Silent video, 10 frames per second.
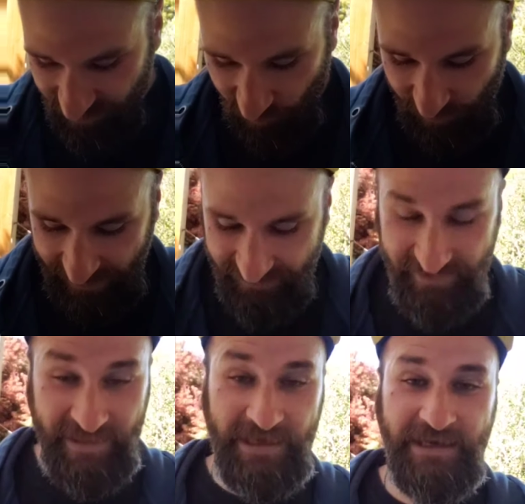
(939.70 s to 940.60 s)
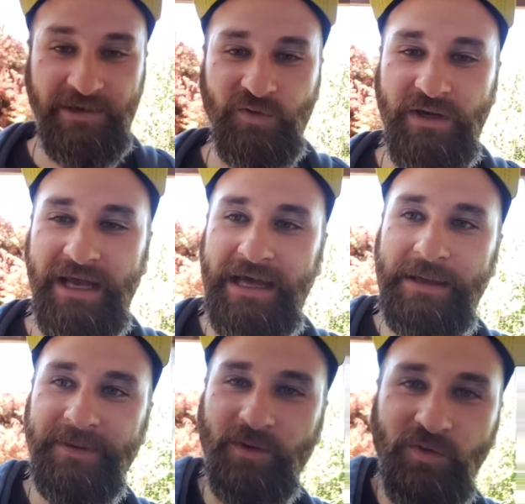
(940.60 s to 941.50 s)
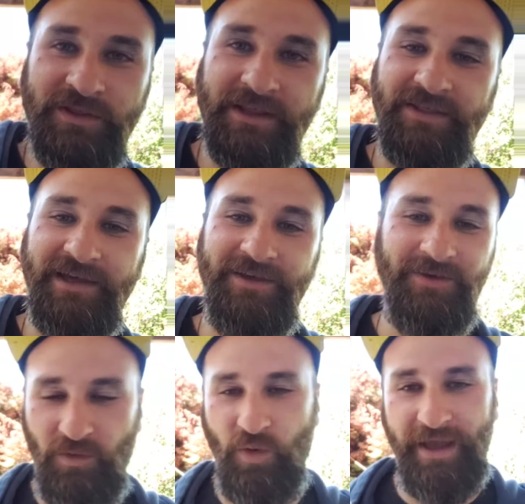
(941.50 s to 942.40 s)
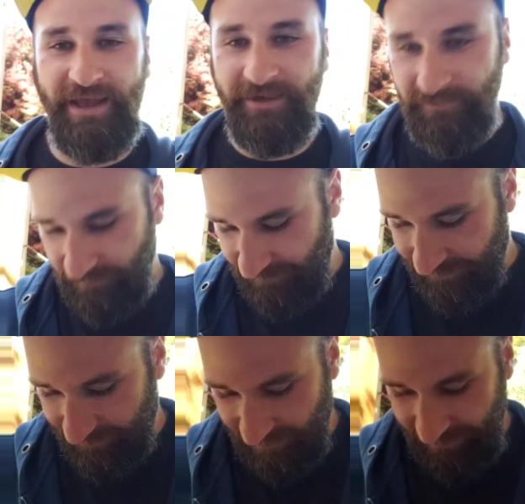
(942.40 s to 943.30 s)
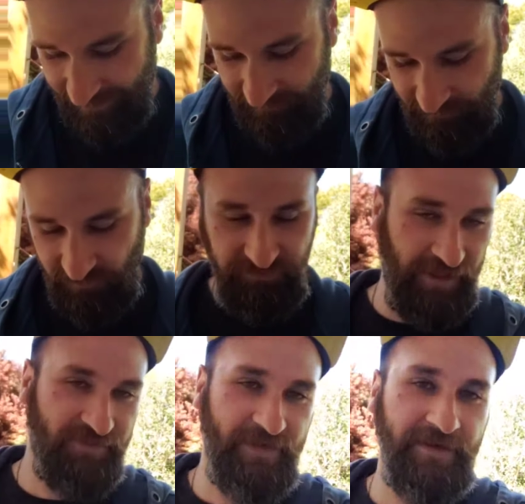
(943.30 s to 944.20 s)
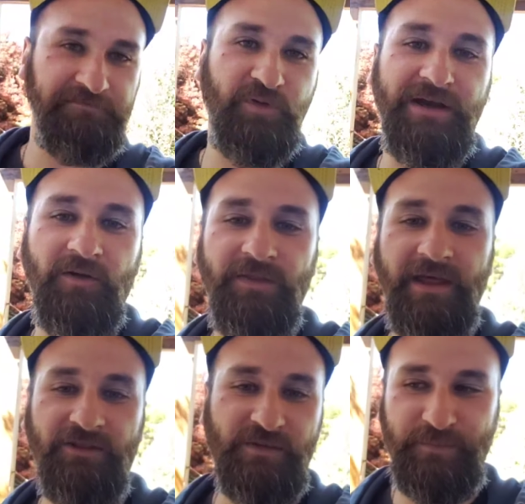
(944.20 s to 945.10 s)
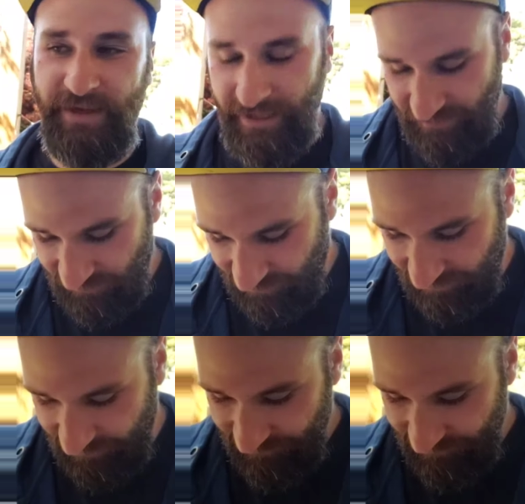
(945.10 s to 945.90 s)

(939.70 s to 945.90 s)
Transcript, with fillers: Oye, si tienen alguna pregunta, chiquillos, jueguen. De verdad que ustedes saben, buena onda siempre hay, así que